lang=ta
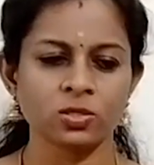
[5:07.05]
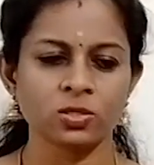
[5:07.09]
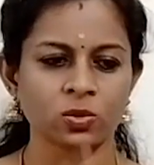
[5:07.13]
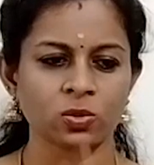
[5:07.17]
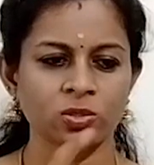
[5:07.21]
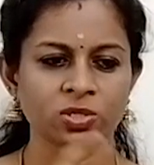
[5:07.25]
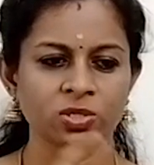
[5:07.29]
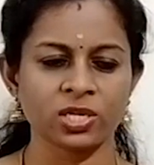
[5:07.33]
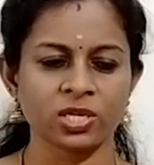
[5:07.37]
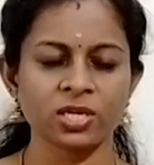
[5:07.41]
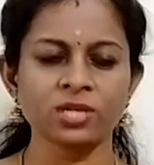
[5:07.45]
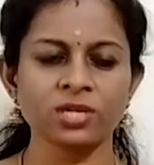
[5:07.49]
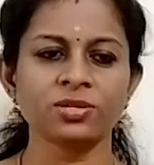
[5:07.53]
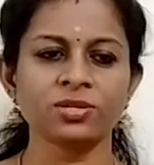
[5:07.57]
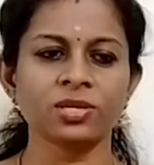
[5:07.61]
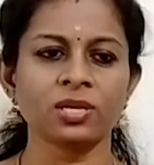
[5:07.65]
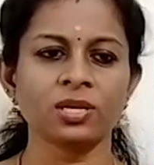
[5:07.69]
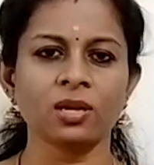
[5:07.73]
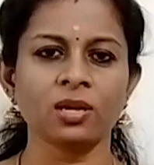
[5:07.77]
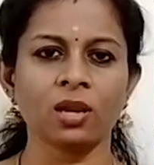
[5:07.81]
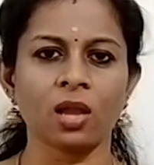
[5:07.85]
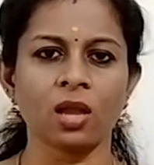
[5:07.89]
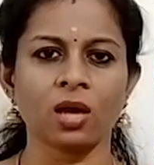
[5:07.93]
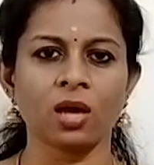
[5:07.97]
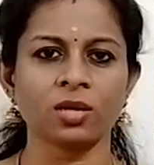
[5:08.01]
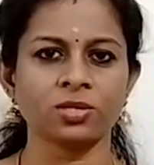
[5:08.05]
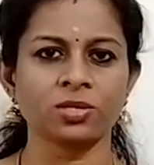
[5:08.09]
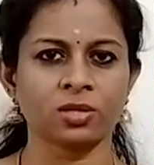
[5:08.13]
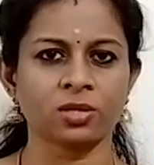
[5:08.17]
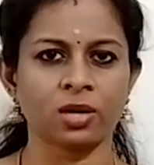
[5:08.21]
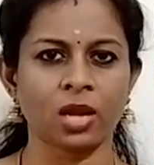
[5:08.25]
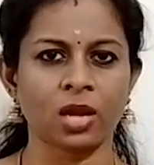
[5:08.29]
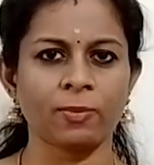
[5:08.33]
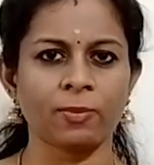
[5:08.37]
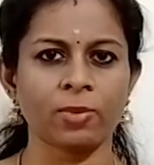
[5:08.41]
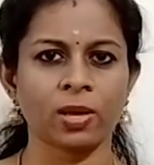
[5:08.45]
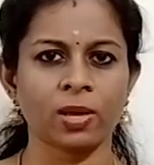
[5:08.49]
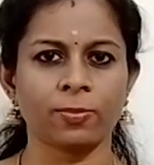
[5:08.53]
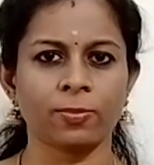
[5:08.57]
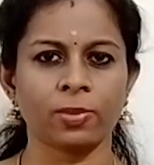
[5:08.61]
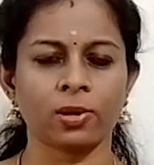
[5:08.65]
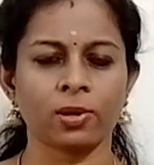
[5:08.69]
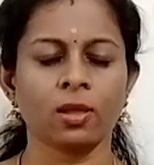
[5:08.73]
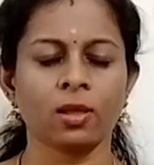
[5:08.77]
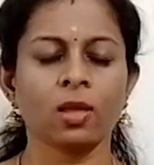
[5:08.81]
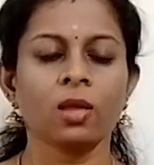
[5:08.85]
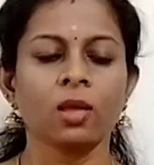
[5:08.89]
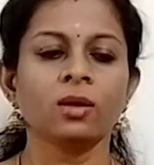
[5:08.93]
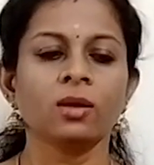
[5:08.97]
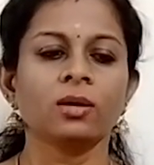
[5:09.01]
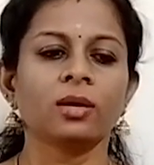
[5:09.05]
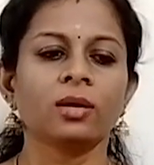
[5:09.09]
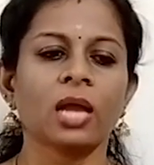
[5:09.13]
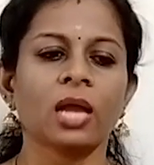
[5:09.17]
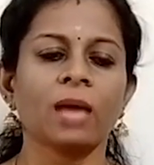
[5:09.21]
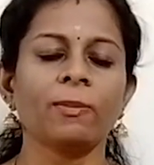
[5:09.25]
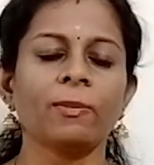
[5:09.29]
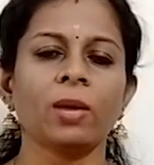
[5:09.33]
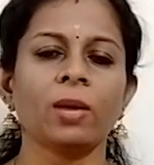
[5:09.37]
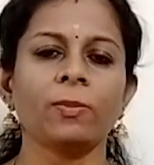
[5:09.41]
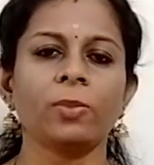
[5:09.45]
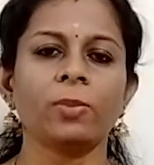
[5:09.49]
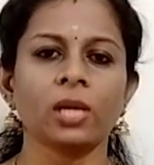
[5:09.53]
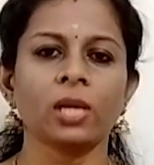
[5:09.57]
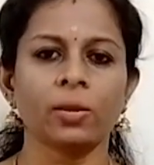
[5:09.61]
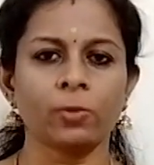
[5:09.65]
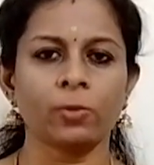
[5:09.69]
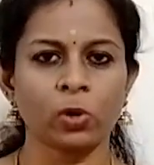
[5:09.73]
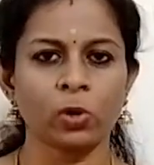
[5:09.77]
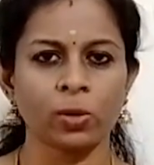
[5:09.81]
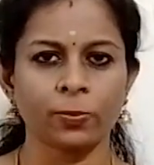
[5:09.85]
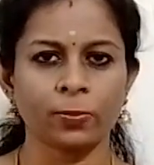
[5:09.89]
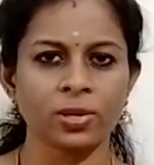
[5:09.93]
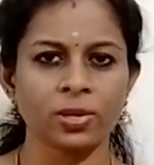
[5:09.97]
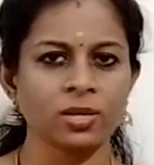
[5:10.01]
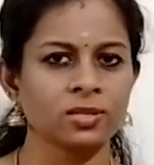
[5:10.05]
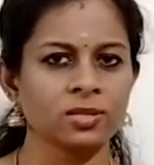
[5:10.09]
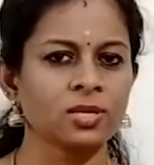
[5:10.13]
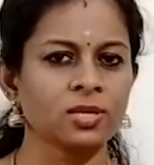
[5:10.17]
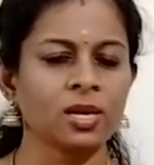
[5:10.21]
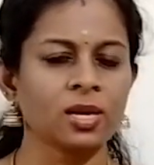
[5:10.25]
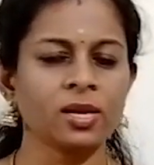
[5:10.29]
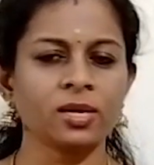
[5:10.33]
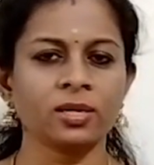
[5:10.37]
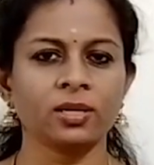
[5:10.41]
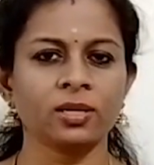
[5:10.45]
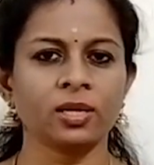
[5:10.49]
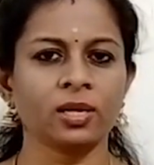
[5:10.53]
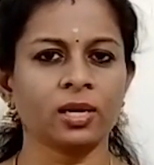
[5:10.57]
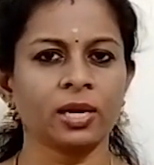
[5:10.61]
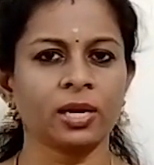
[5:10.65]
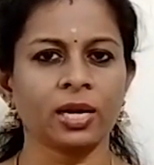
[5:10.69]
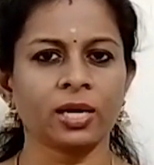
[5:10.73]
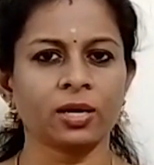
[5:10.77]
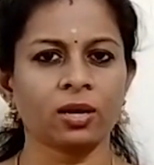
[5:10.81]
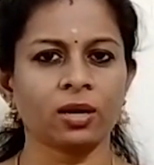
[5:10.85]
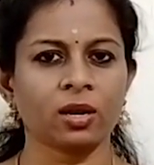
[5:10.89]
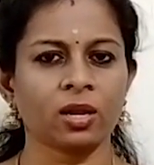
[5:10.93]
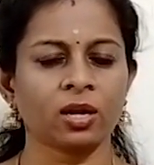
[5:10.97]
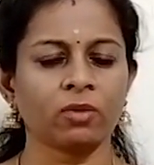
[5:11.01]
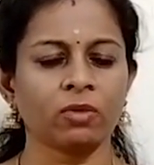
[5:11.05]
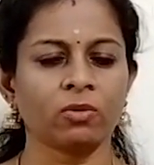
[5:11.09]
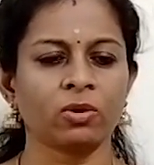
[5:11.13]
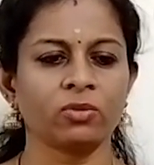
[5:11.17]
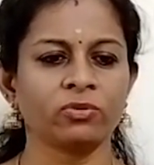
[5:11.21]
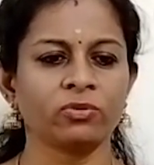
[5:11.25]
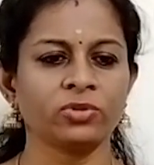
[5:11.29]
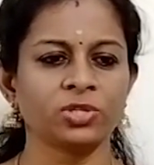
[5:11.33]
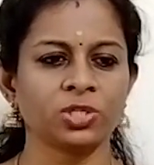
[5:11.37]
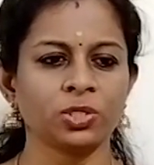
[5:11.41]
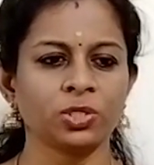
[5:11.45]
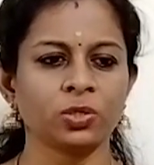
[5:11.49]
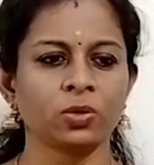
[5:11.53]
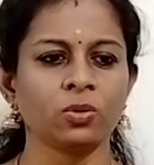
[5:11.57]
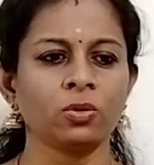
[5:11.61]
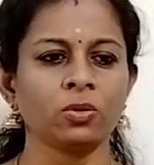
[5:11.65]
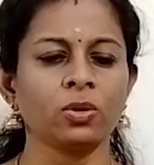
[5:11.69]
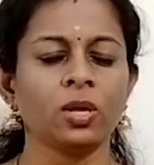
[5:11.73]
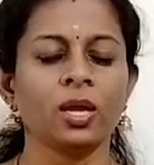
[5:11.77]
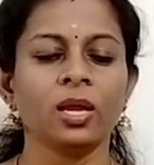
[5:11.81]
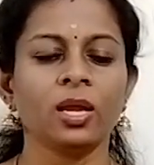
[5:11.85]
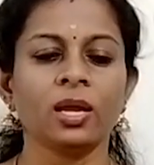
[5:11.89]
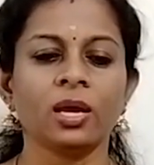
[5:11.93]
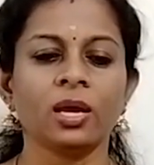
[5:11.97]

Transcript: ஸோ ஜென்ஷன் லார்ஜ் கிராப் ஆப்பிள் கிராப் ஆப்பிள் நம்மளோட பர்சனாலிட்டி ரிலேட்டடான ஒரு விஷயம்